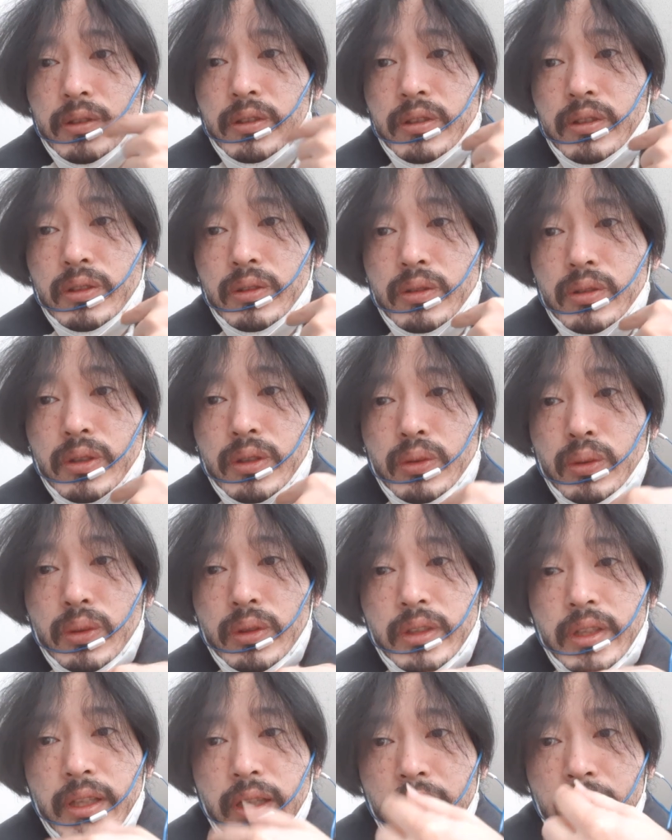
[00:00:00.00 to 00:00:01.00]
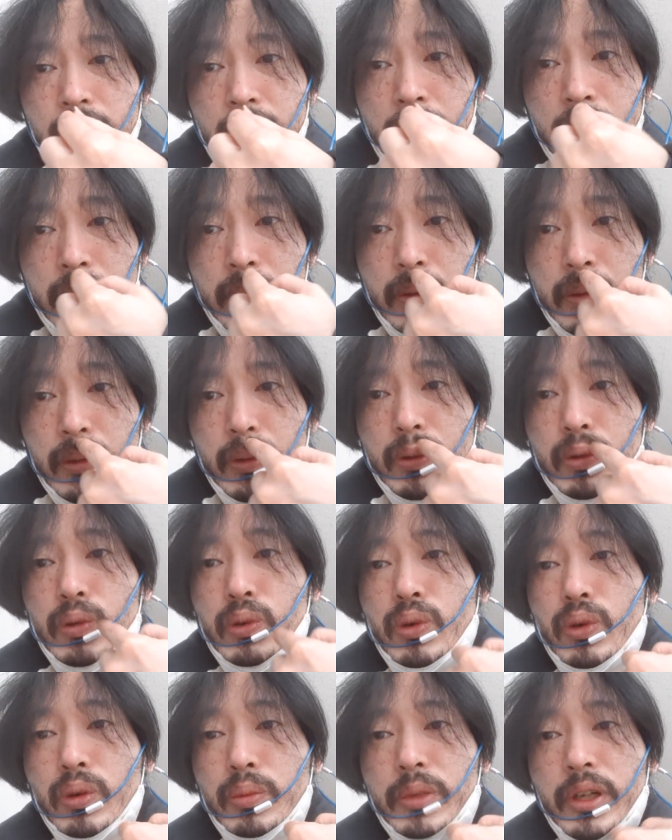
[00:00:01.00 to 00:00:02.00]
이렇게
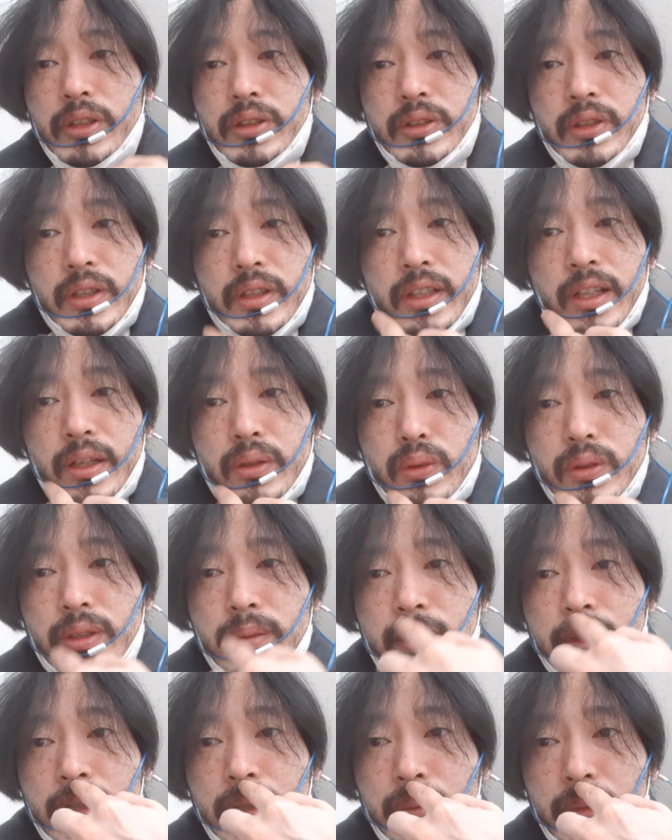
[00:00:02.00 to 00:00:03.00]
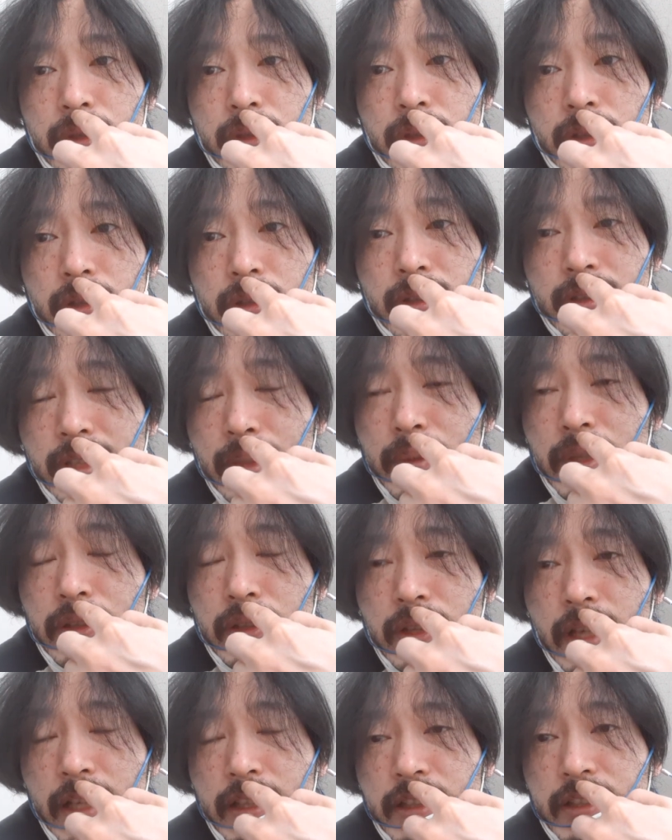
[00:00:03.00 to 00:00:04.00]
돌때요 면적이랑 요 삼각형 면적
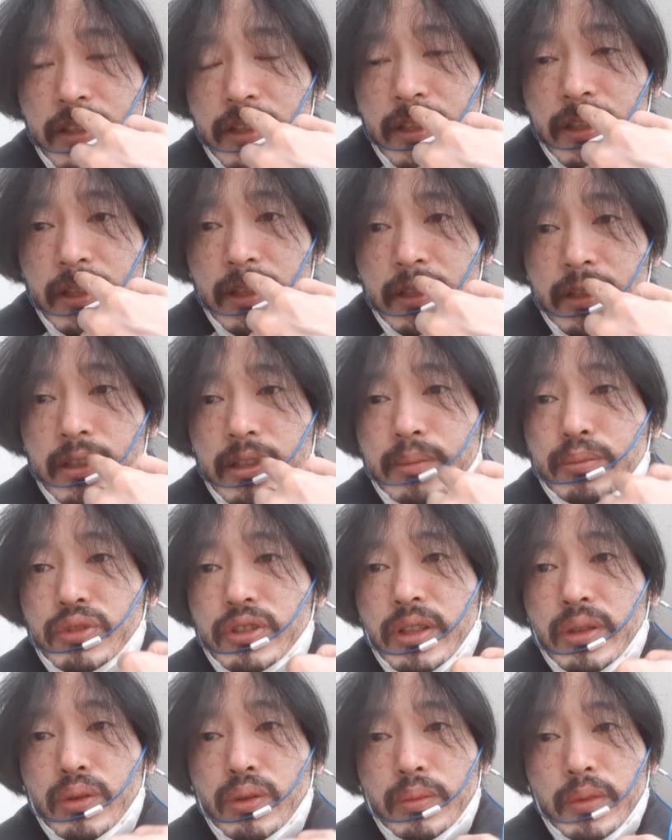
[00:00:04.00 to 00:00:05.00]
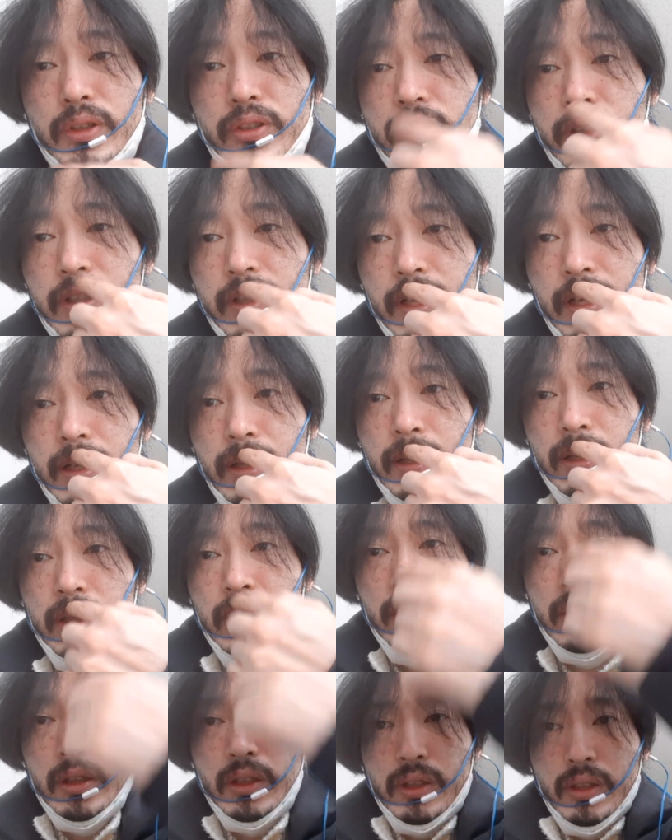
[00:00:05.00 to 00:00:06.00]
삼각형이 아니지 부채꼴 면적이랑
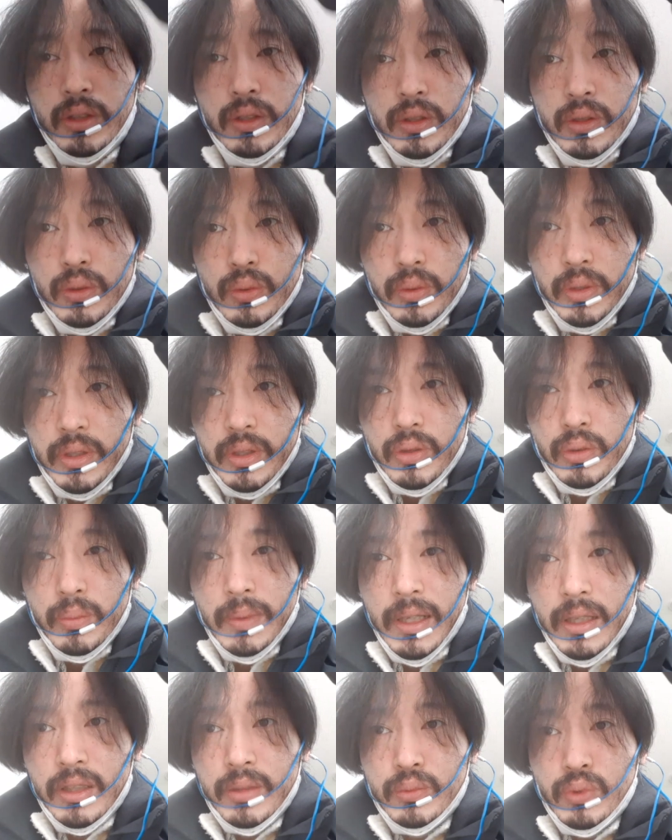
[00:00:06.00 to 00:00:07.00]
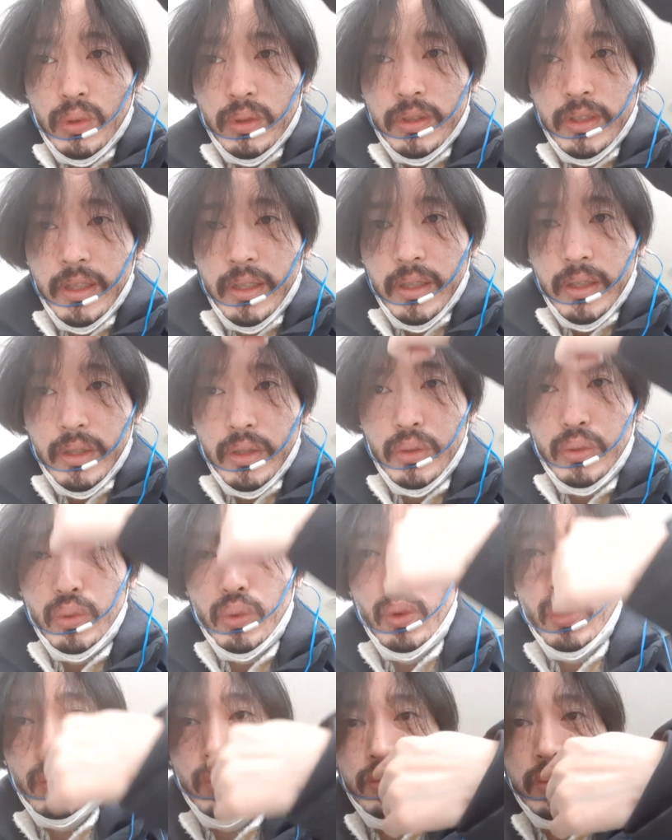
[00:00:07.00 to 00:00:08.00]
요, 이만큼
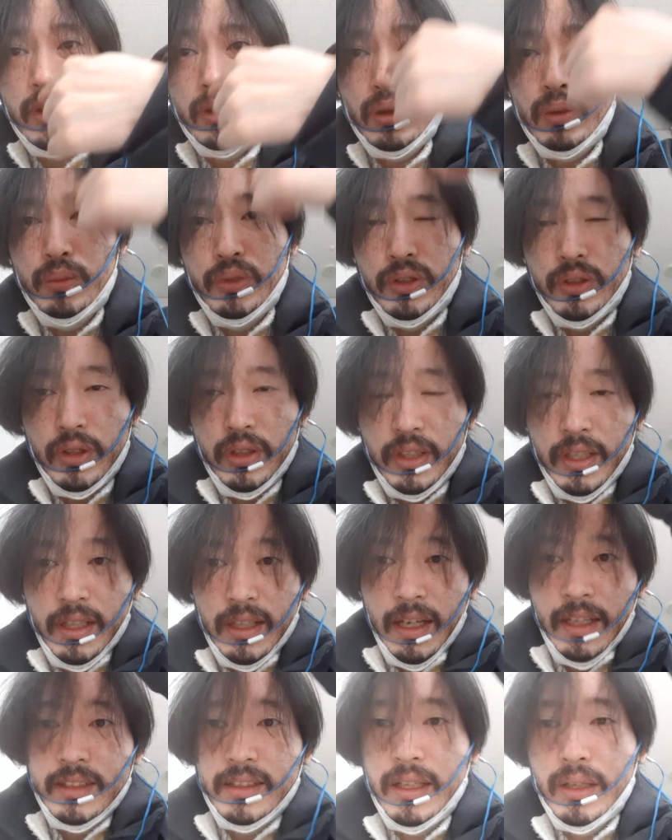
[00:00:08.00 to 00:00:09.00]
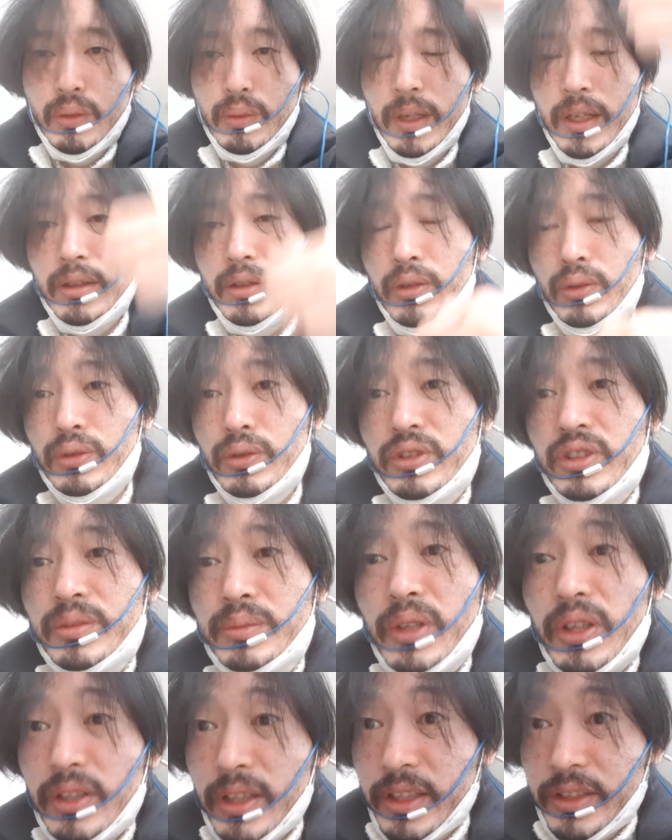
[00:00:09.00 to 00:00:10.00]
돌때요 부채꼴 면적이랑 같다고 하는 것도
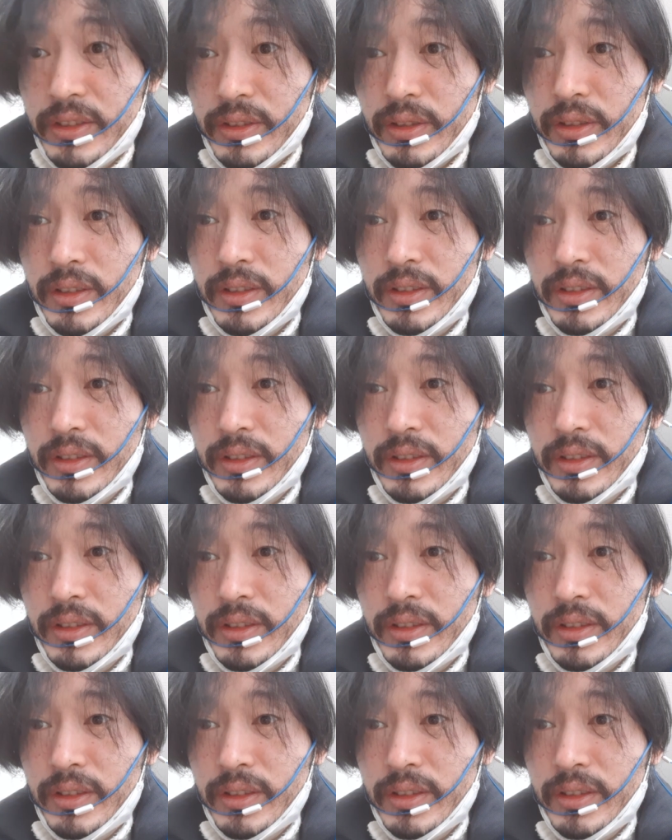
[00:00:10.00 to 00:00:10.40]
증명을 했어.